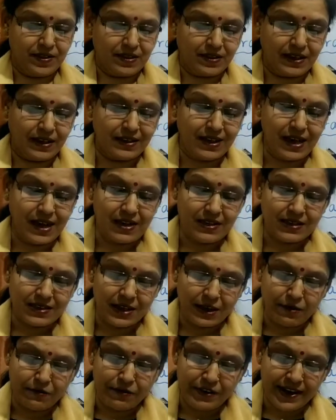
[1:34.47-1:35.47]
तदा
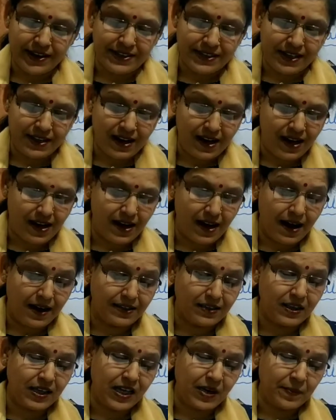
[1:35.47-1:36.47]
सर्वे जना
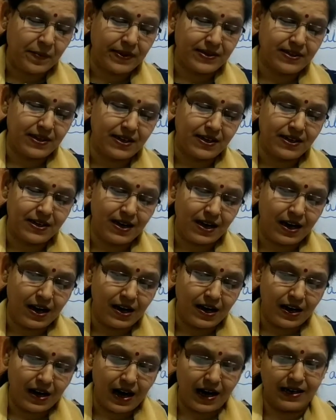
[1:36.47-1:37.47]
अति प्रसन्ना
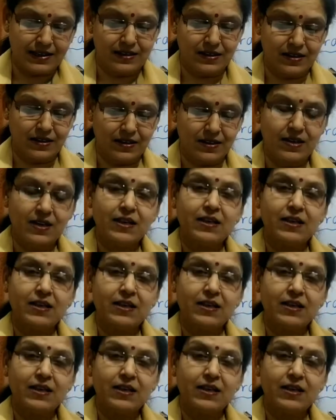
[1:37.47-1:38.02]
आसन